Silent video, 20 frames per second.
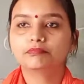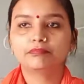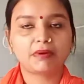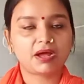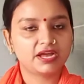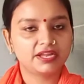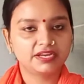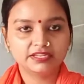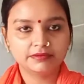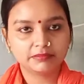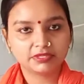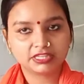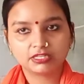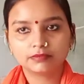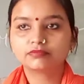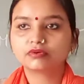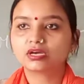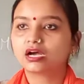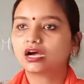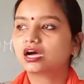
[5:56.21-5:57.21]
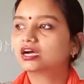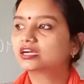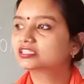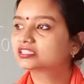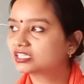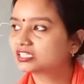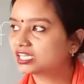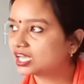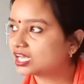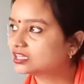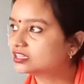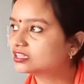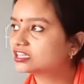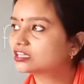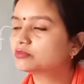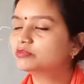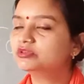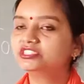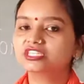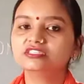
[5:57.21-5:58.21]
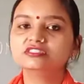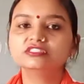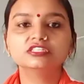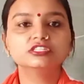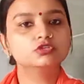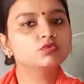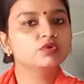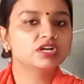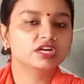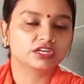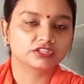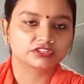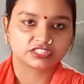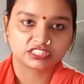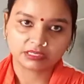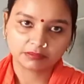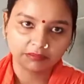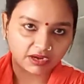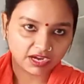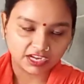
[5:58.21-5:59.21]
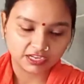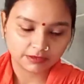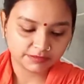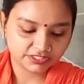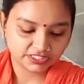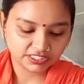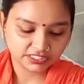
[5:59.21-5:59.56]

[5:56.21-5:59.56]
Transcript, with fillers: पानी मतलब अर्थ के अंदर भी चेंजेस हुए अर्थ के बाहर भी